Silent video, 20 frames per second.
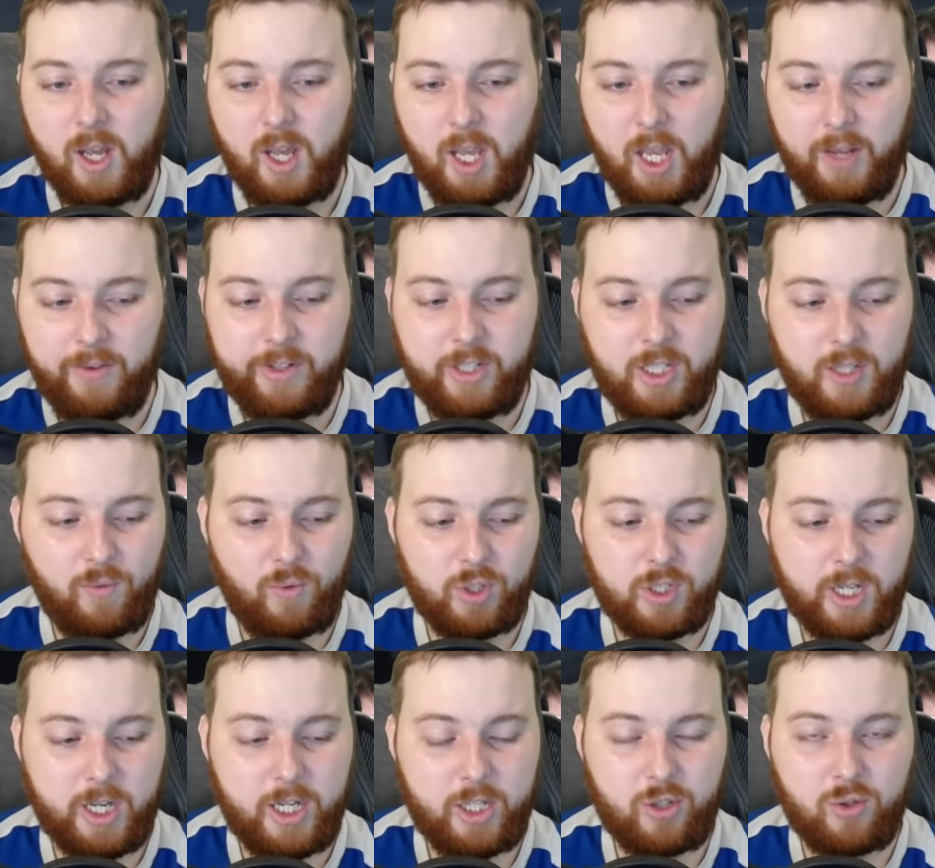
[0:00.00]
И ведь его
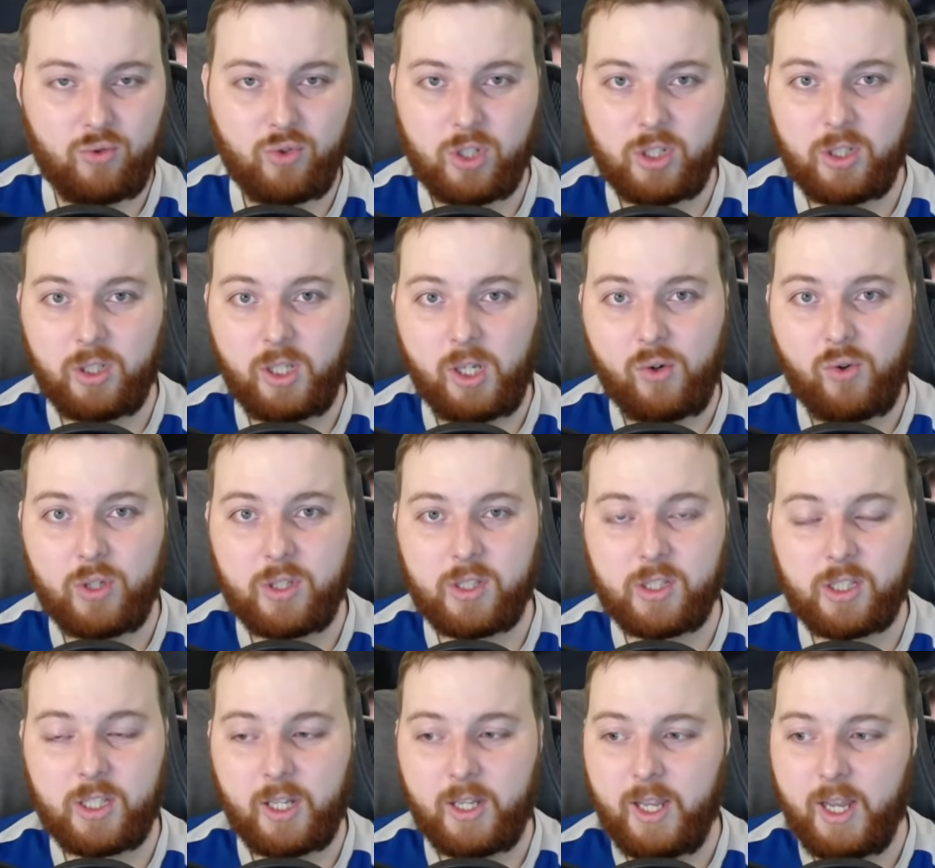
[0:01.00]
заездили уже до такое
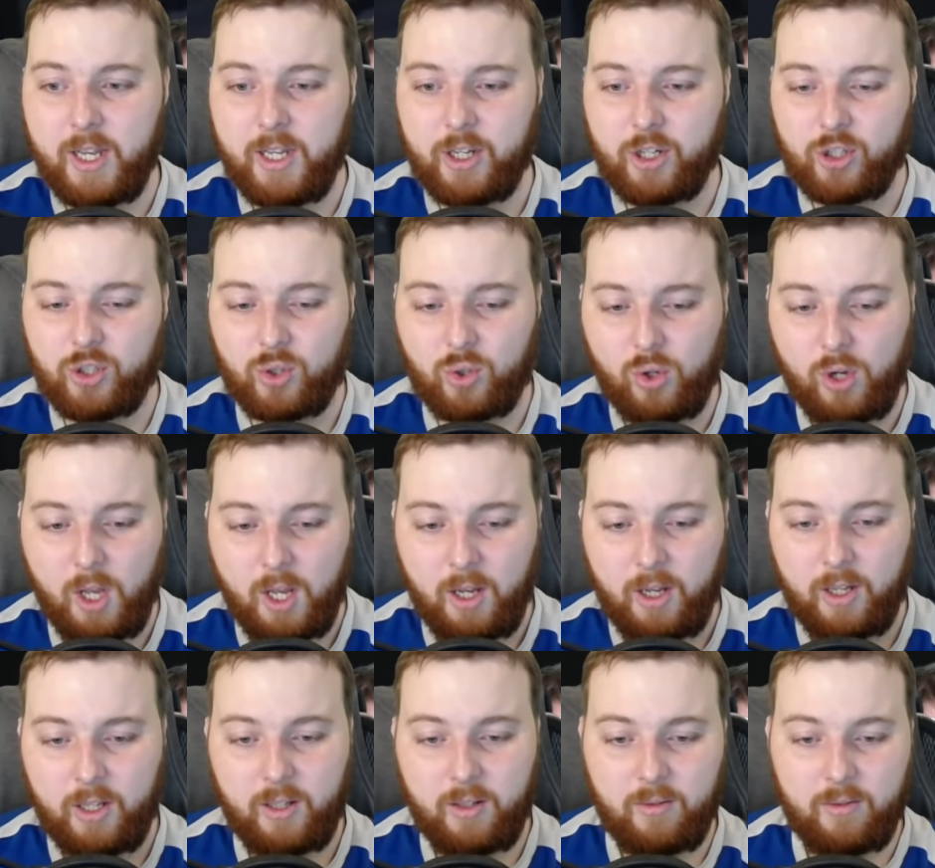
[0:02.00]
состояние, что
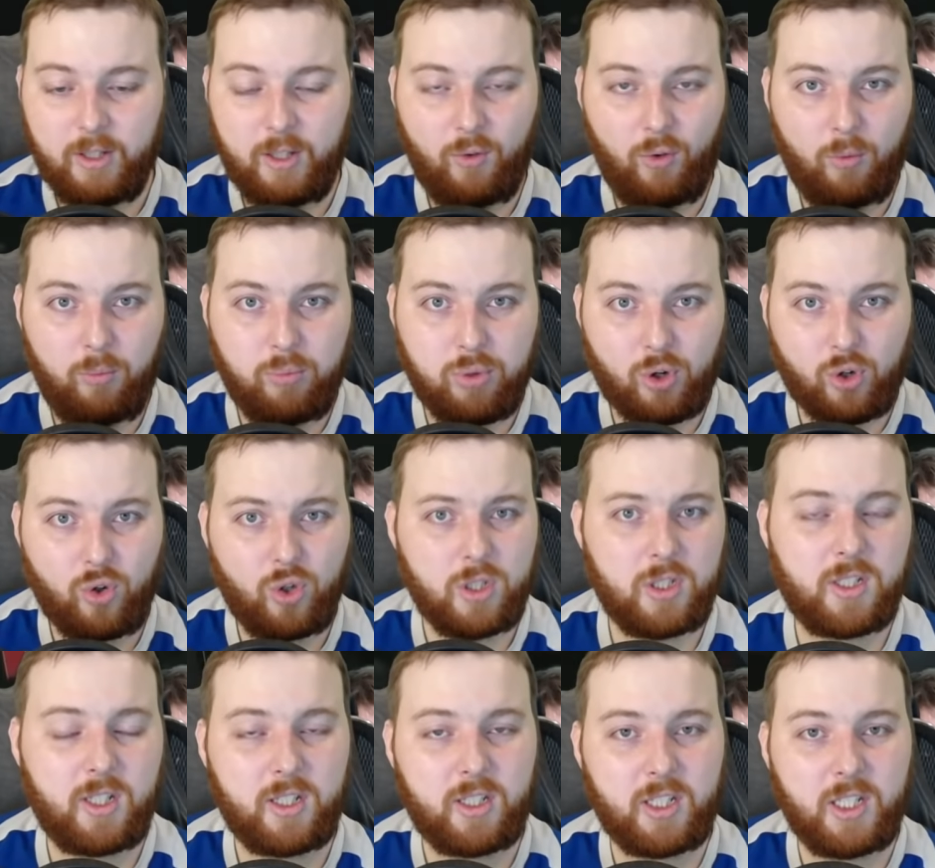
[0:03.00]
его
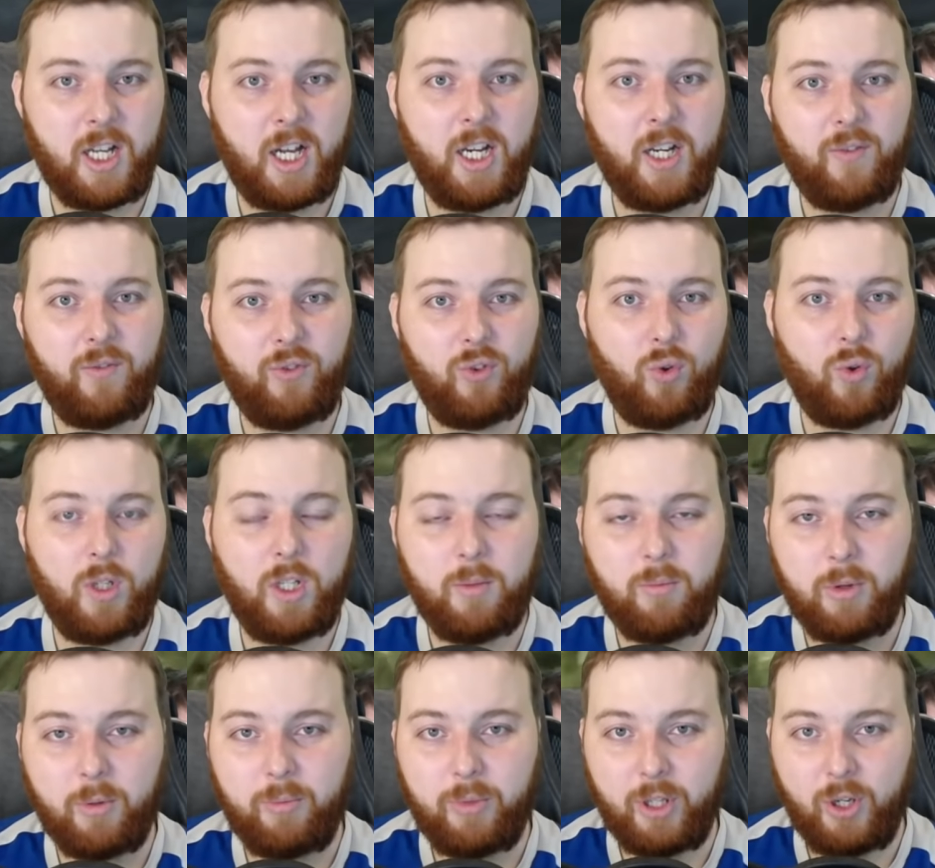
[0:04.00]
просто знали вдоль и
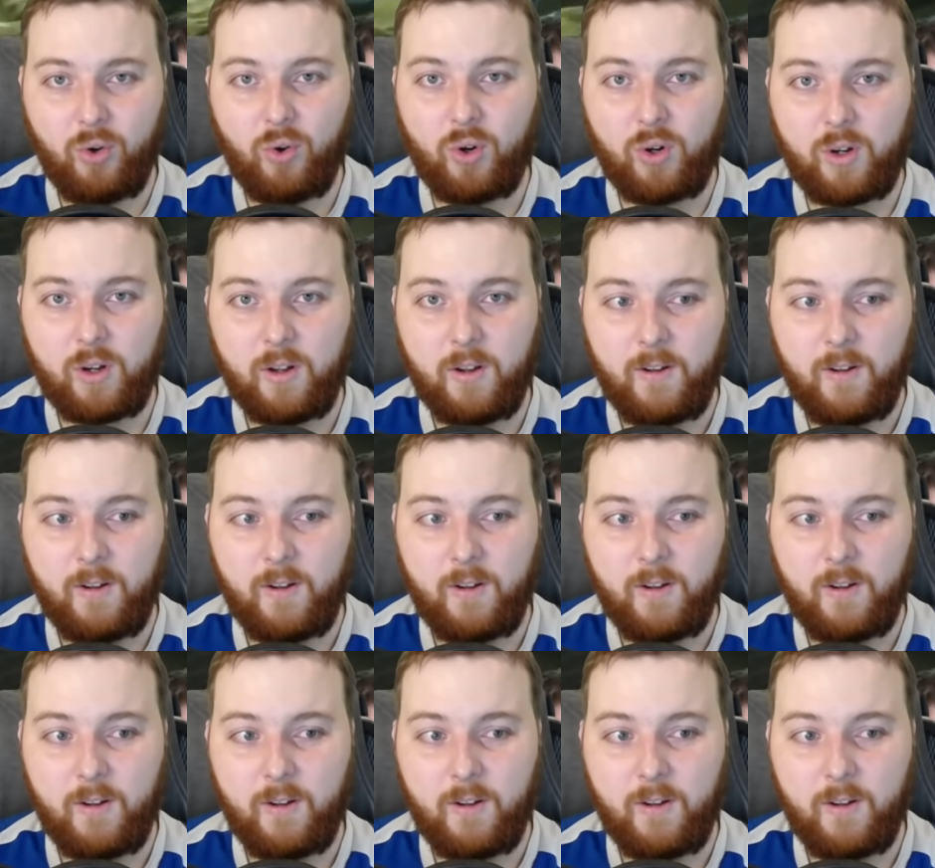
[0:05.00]
поперек.